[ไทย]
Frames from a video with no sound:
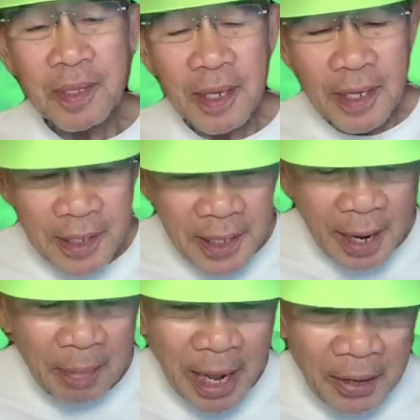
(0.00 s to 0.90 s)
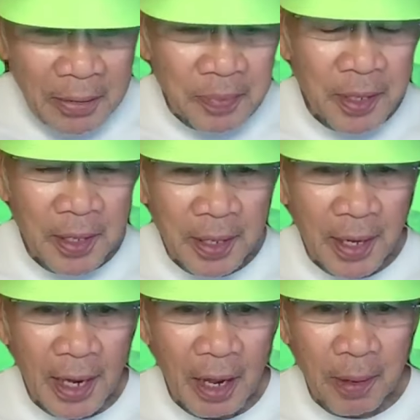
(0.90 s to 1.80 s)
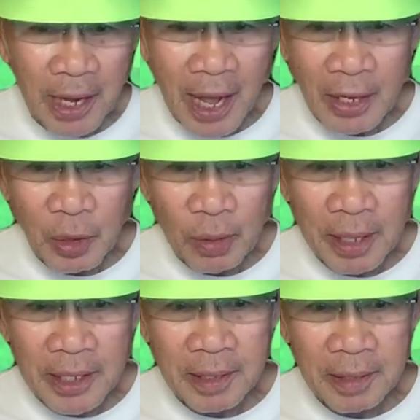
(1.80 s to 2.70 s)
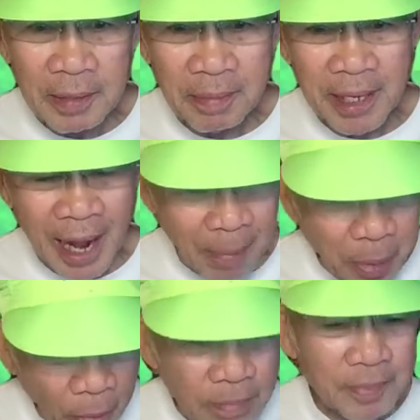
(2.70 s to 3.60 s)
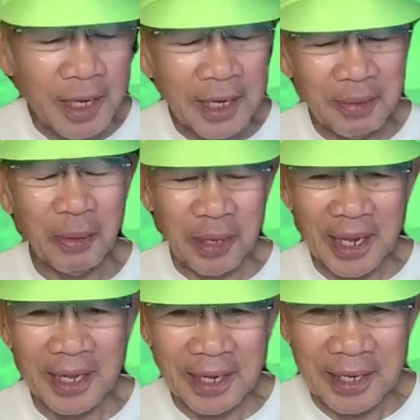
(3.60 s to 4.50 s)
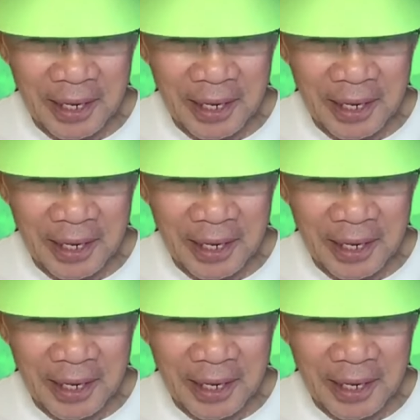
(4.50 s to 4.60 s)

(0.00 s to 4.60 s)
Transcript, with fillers: และสีดำแล้วแล้วประกาศโดยไม่ไม่ถามผมอันนี้ผมไงท่าน